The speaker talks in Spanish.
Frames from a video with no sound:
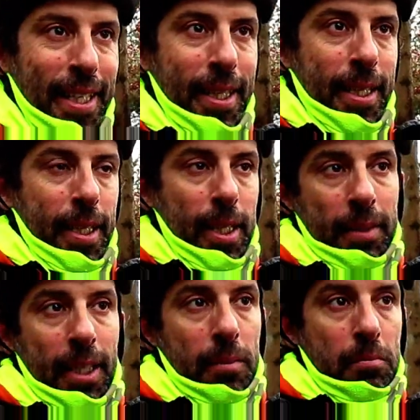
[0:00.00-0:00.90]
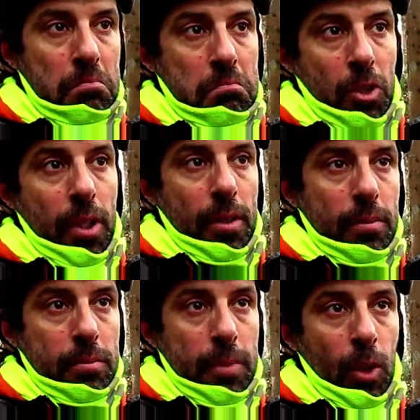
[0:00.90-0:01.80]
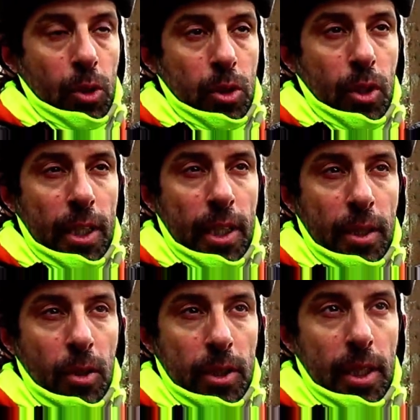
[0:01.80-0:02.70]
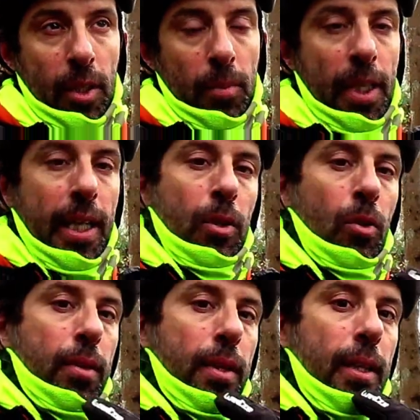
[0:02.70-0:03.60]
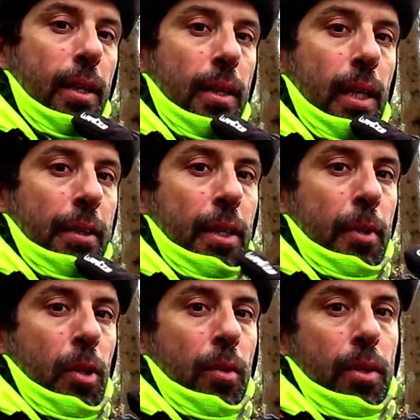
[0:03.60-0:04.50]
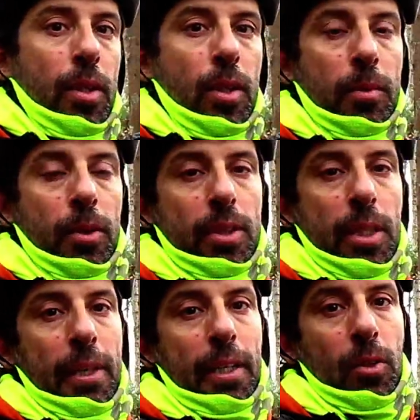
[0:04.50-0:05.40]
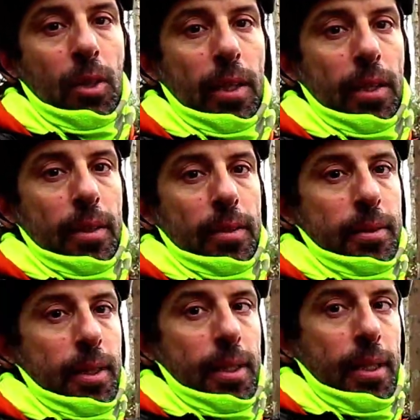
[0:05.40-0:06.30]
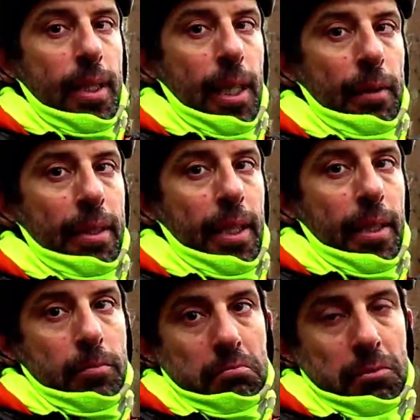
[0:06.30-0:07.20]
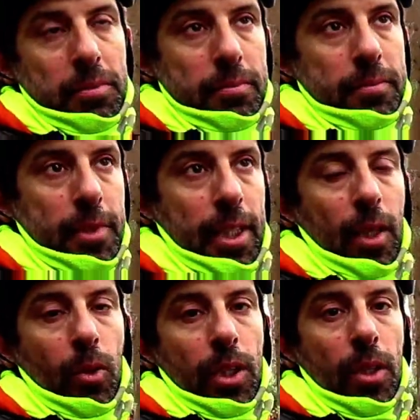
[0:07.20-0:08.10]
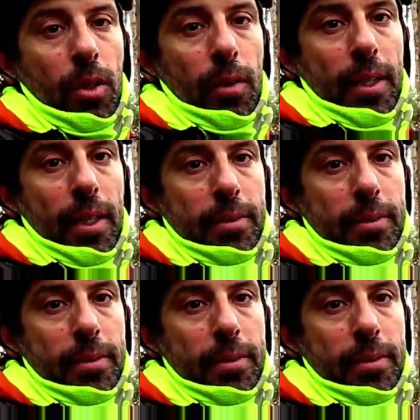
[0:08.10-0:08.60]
y bien, oye, me costó 500 en el 2014 y la vendí por 200, pues no está mal, ¿no? La, venta. Quedé contento, la verdad.